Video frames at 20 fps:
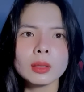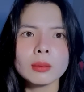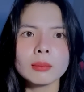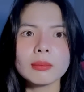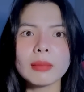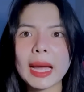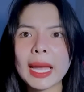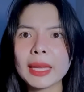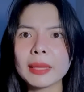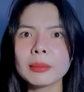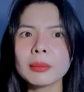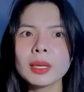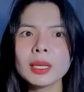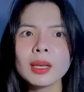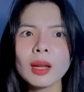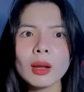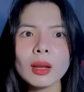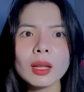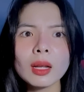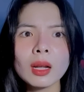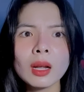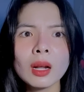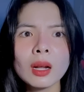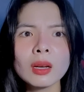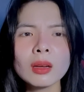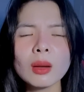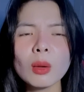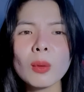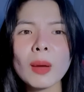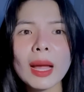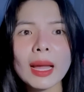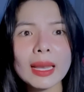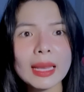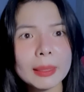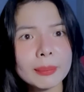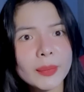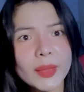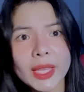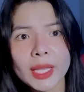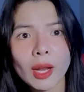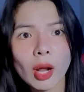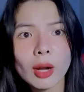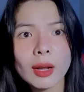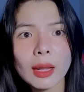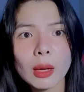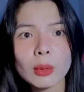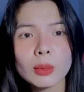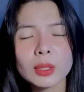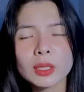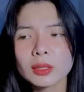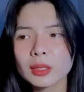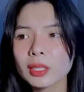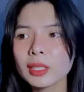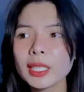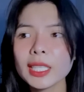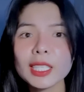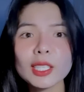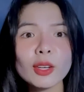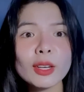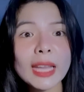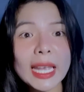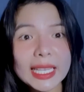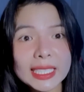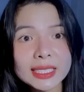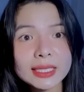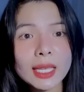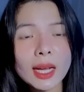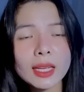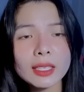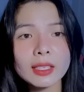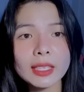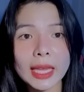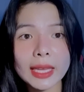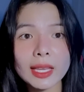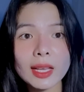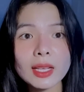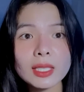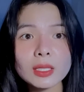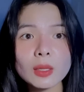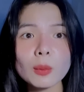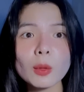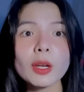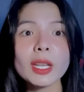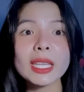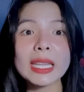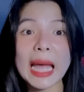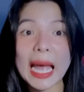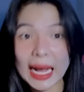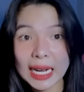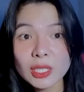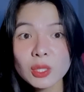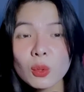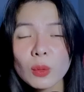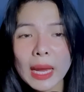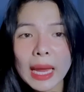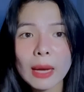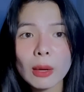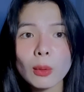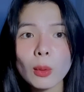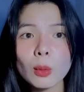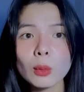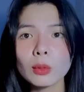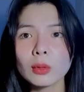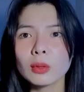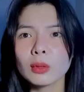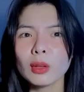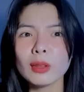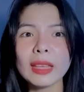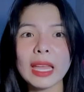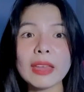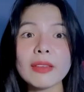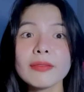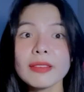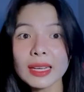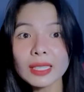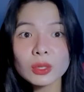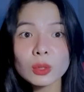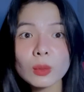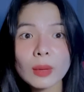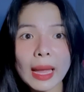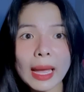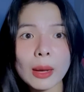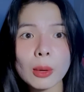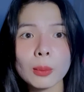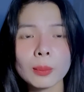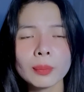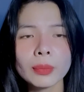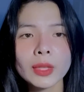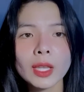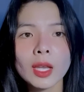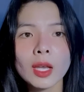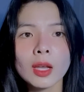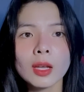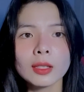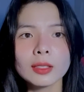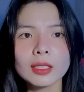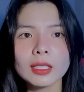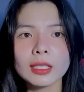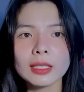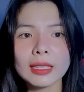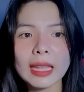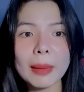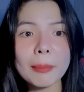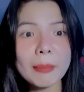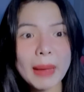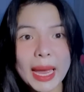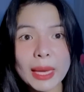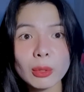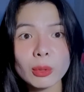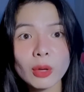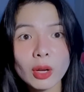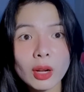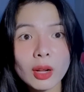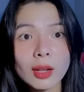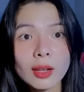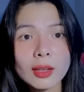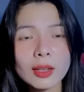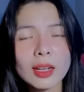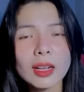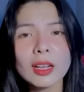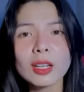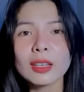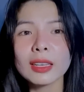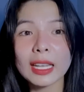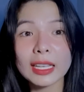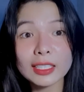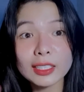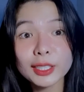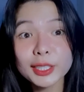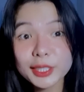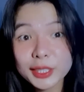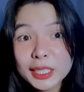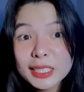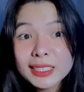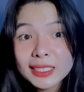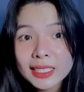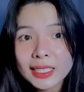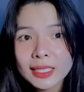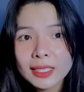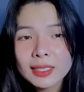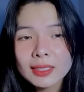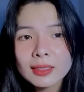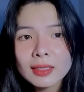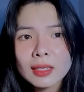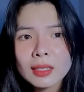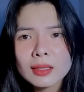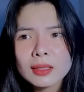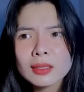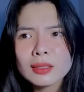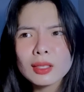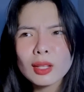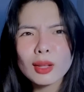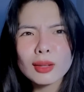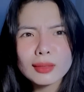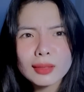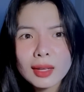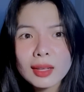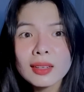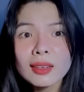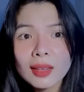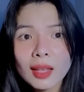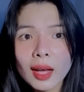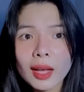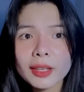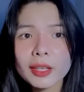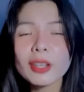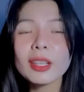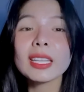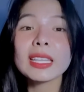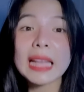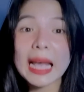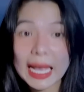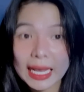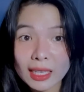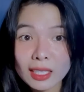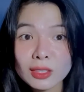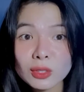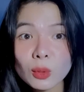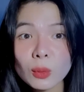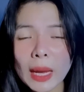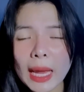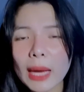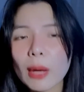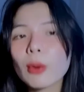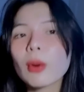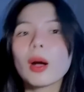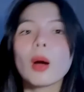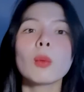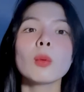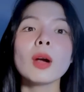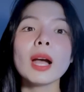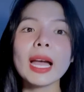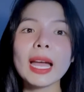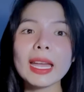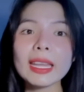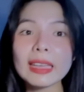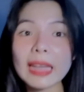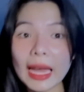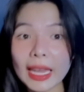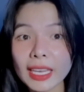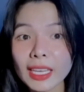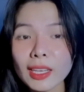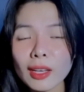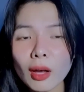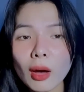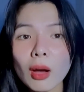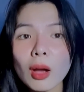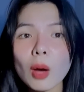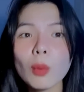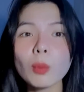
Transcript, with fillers: Bạn mới nói là đâu có ai làm gì nó đâu tự nhiên nó đang chơi như vậy á xong nó đi thẳng xuống ao luôn nó nhảy phát xuống ao thì đám bạn của nó là người chứng kiến nó đứng lên nó đi thẳng xuống ao không có ai đẩy nó